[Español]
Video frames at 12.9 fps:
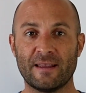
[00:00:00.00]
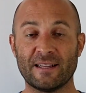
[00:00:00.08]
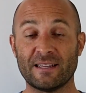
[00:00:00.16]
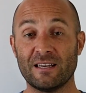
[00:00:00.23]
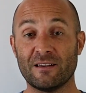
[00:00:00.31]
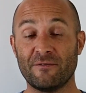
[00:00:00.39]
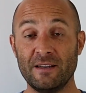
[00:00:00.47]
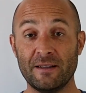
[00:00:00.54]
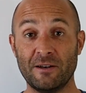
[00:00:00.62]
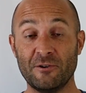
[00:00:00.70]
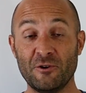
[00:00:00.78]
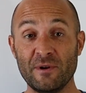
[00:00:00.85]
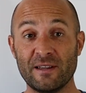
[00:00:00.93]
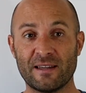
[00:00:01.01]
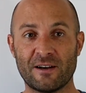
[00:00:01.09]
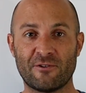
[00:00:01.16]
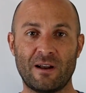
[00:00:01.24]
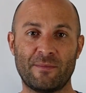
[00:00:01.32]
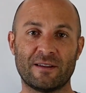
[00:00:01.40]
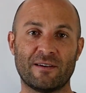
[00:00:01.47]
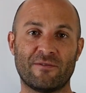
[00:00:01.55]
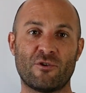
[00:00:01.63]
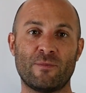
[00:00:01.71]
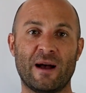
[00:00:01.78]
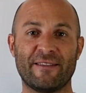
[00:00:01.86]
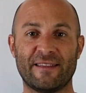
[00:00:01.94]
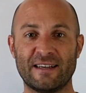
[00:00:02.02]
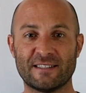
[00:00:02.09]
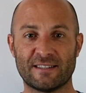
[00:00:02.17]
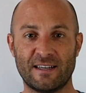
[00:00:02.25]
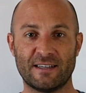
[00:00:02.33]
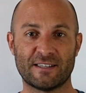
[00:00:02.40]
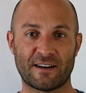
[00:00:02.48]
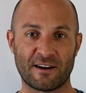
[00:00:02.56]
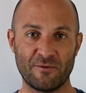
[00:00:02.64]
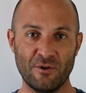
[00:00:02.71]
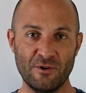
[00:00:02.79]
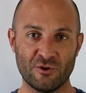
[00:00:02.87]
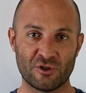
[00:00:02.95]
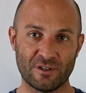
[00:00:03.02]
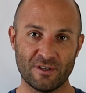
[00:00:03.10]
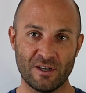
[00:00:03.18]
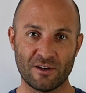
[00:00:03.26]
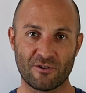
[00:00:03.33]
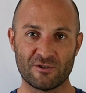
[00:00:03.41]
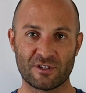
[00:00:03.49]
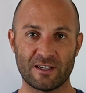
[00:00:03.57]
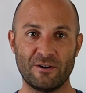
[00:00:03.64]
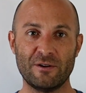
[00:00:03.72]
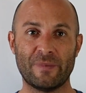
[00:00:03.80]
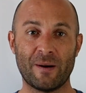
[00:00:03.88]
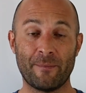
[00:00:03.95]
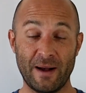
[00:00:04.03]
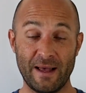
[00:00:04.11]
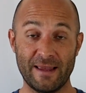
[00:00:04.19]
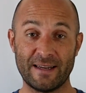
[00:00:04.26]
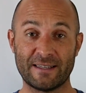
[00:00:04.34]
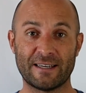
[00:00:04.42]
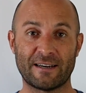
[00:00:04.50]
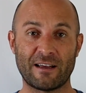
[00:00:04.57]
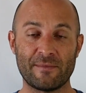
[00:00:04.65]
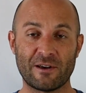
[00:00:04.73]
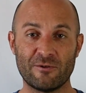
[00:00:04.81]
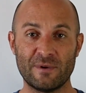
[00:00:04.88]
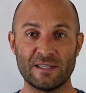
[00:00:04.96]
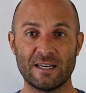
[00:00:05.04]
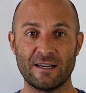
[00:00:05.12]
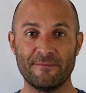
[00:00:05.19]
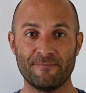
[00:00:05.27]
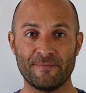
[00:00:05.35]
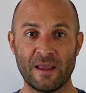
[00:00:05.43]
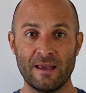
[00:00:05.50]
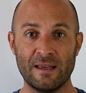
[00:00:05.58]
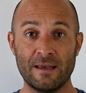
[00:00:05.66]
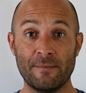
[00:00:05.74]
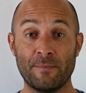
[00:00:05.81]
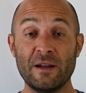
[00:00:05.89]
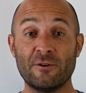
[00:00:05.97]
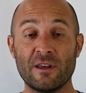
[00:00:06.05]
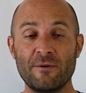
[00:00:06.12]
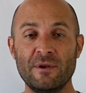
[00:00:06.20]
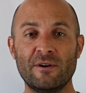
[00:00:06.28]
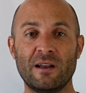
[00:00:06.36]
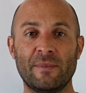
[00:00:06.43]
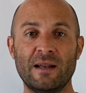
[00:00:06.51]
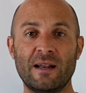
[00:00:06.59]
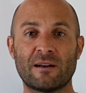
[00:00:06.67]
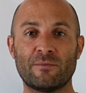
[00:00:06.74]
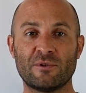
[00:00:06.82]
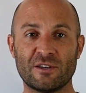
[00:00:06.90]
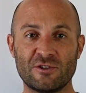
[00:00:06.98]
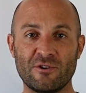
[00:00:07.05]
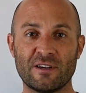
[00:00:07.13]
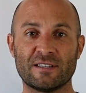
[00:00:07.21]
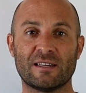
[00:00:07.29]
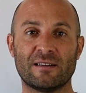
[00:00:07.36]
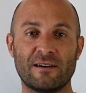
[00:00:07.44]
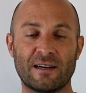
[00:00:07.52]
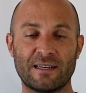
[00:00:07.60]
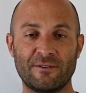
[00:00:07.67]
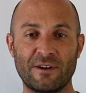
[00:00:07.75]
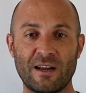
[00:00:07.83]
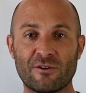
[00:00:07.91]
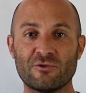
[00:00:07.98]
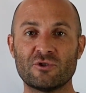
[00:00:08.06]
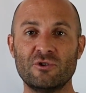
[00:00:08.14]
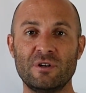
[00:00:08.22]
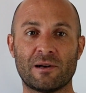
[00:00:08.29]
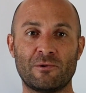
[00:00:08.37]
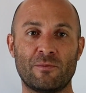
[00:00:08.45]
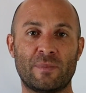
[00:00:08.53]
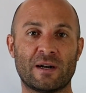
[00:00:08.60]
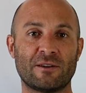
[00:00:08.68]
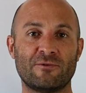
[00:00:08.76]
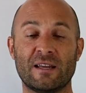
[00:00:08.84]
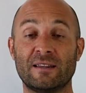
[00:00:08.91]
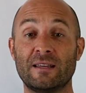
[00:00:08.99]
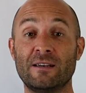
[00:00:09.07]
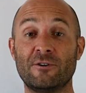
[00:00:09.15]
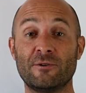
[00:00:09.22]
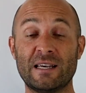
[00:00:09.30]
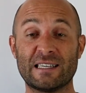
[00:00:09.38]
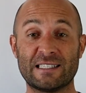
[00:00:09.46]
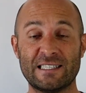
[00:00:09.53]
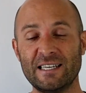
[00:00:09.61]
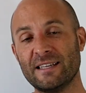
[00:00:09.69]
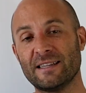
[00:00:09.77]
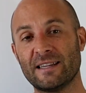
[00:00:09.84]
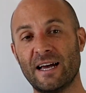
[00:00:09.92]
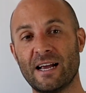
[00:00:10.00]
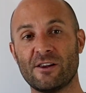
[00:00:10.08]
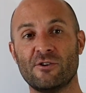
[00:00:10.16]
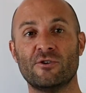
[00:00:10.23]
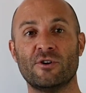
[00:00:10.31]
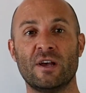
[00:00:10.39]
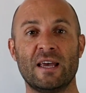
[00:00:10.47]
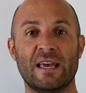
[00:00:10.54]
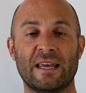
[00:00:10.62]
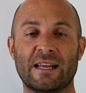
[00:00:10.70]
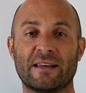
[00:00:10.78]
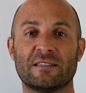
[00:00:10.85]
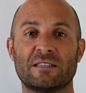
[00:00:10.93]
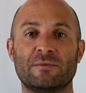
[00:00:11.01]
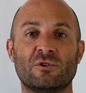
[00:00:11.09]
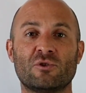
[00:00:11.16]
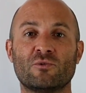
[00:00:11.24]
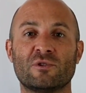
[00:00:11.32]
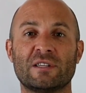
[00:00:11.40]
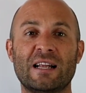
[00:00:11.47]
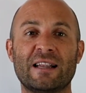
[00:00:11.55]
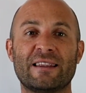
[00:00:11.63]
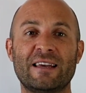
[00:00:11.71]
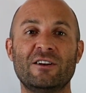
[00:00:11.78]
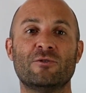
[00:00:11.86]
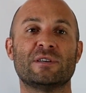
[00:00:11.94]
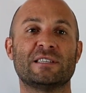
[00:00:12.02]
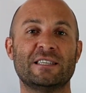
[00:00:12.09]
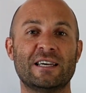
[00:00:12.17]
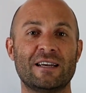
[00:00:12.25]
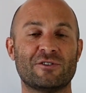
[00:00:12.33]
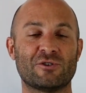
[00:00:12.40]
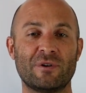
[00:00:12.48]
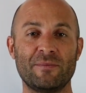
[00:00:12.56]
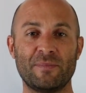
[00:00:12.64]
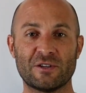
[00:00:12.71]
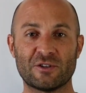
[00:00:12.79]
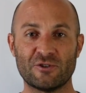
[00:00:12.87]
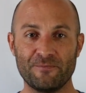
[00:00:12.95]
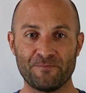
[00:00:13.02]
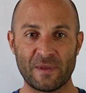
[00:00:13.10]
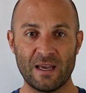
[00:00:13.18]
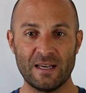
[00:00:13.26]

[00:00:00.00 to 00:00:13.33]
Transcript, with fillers: data de fines de los 90 con la plataforma Dance Dance Revolution, considerado el papá del ex comercial, pero debido a la mala reputación que se estaban ganando las consolas como parte de un estilo de vida sedentario en el crecimiento mundial de la obesidad y el sobrepeso,